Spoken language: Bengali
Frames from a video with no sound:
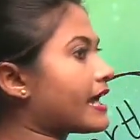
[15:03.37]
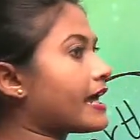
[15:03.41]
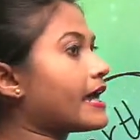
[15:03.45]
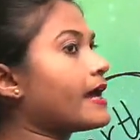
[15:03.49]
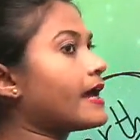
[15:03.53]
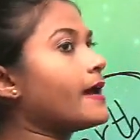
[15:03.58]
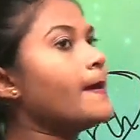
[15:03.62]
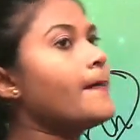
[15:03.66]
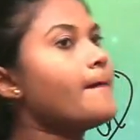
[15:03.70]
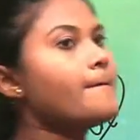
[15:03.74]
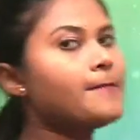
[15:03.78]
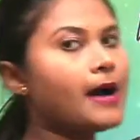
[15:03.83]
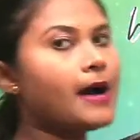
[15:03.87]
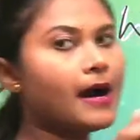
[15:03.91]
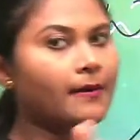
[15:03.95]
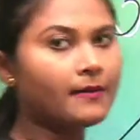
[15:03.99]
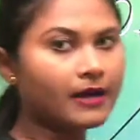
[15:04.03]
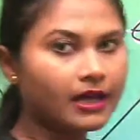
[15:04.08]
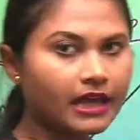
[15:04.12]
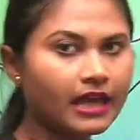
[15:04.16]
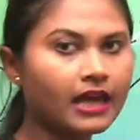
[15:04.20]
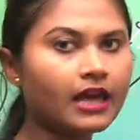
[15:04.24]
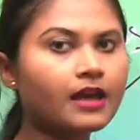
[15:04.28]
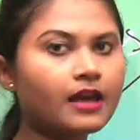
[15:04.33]
আগে
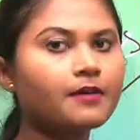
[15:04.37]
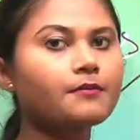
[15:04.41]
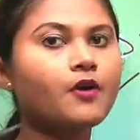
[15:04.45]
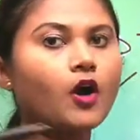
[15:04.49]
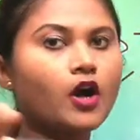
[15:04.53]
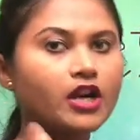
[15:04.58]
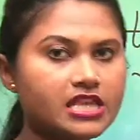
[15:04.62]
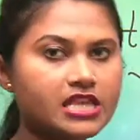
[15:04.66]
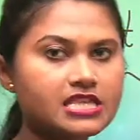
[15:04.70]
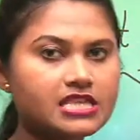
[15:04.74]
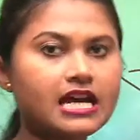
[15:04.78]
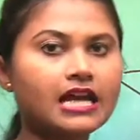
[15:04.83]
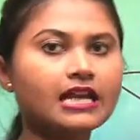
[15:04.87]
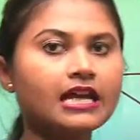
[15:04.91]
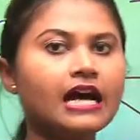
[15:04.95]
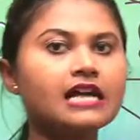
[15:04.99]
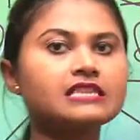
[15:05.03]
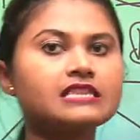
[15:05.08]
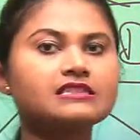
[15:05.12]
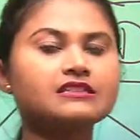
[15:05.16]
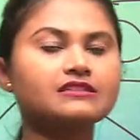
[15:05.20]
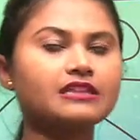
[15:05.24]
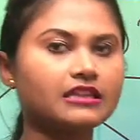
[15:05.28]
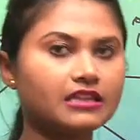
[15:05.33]
বাবাকে ঘরে যারা
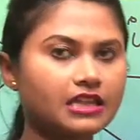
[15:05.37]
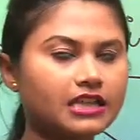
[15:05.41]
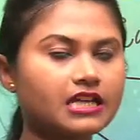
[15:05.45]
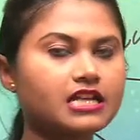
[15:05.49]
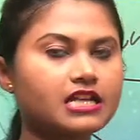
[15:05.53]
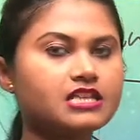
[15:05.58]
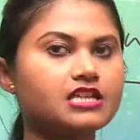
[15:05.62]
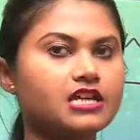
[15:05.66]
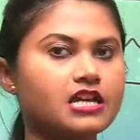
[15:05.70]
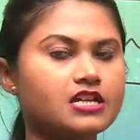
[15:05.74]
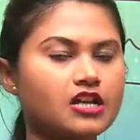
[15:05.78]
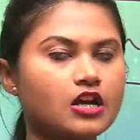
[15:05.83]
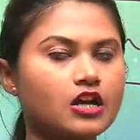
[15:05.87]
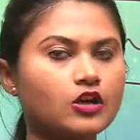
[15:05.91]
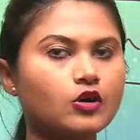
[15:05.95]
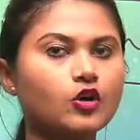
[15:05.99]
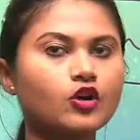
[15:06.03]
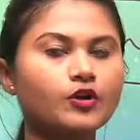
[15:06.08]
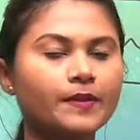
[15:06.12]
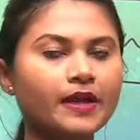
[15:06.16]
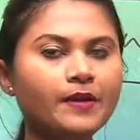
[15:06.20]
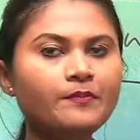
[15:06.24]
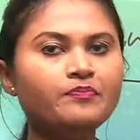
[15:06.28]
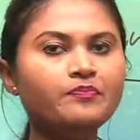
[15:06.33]
আছে তাদেরকে জিজ্ঞাসা
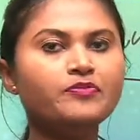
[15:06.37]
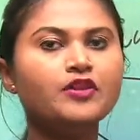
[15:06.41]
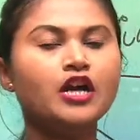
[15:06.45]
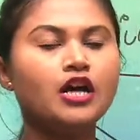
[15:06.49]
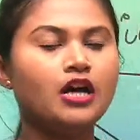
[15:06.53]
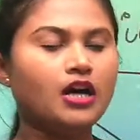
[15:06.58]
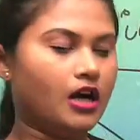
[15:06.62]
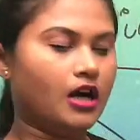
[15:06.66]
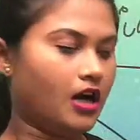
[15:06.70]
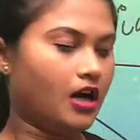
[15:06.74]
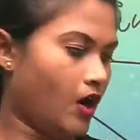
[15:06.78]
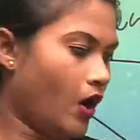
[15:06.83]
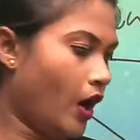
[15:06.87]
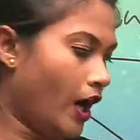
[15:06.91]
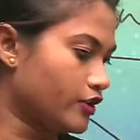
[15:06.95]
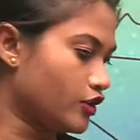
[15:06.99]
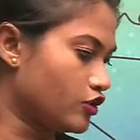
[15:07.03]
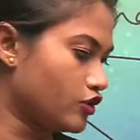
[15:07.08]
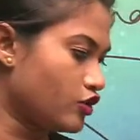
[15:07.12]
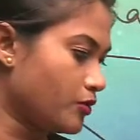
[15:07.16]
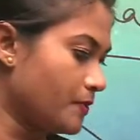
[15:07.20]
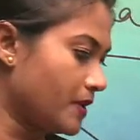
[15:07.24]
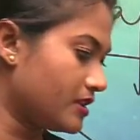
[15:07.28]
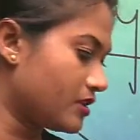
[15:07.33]
করবে
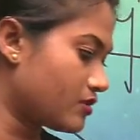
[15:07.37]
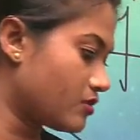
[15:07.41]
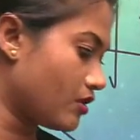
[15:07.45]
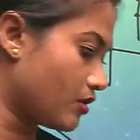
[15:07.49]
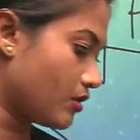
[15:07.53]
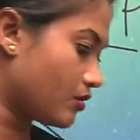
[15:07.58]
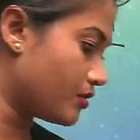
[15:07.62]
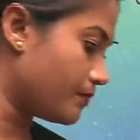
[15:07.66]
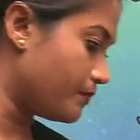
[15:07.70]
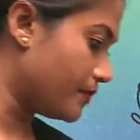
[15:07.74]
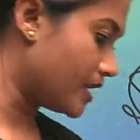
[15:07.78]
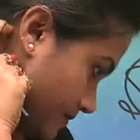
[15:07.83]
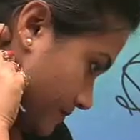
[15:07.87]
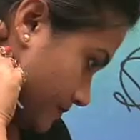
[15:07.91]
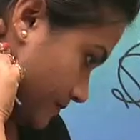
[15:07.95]
হয়তো তোমাদের তখন